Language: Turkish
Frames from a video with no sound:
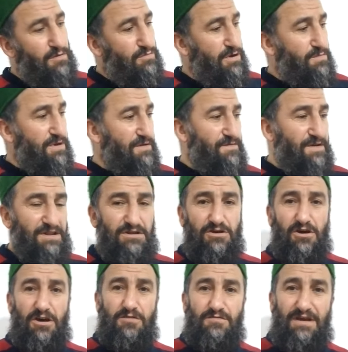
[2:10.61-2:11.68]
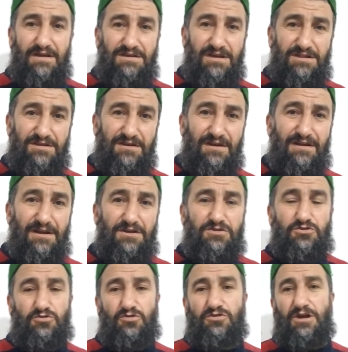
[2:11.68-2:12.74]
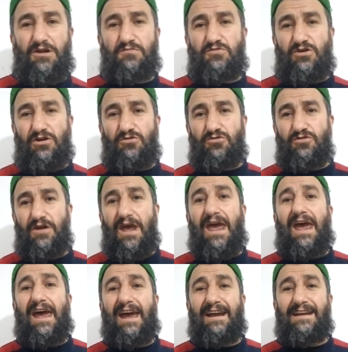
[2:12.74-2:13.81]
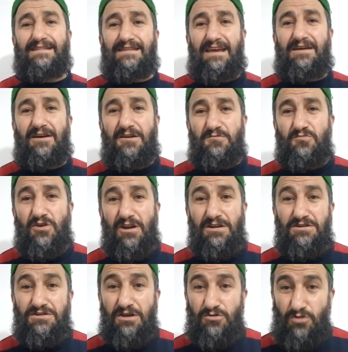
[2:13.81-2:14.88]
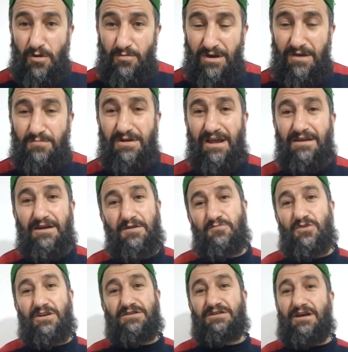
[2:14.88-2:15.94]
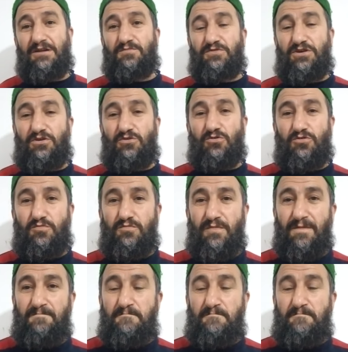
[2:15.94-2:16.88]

Baba Efendi kahveyi getirirler, içiyor, yarım kalıyor. Her ne yarım kalırsa, tabağı bile yarım kalsa alıp yiyorum.